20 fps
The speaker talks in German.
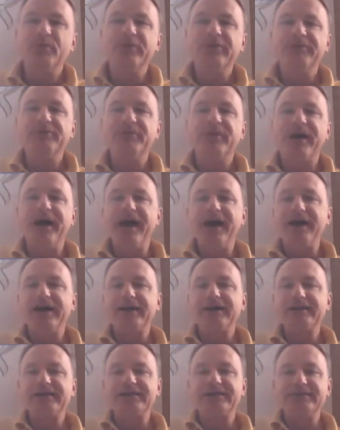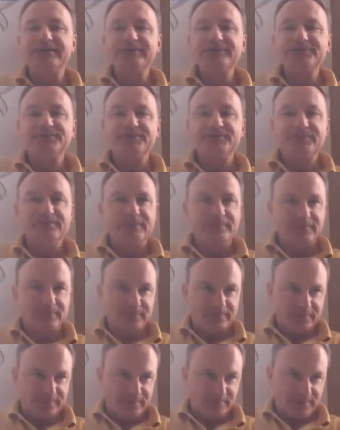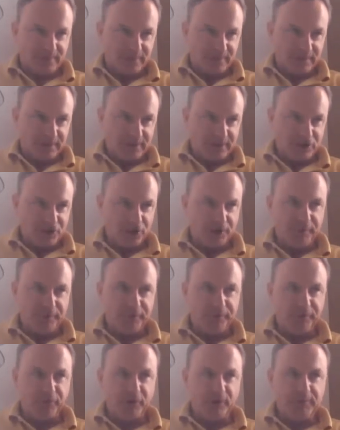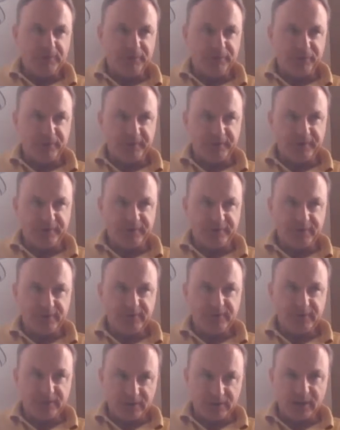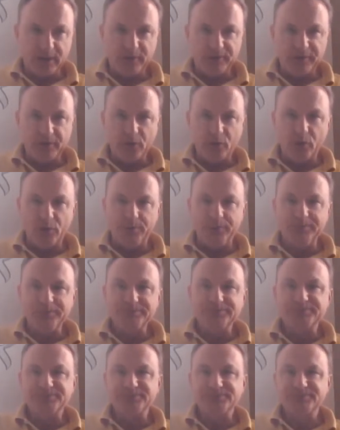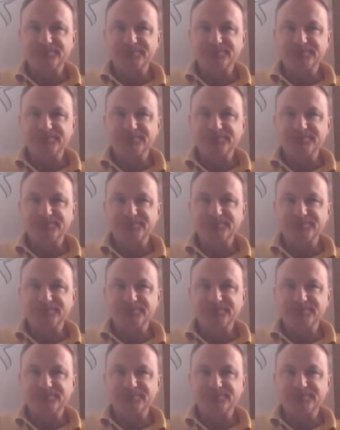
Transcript: muss beachten, die Schriftform, die Fristen, genau wie oben.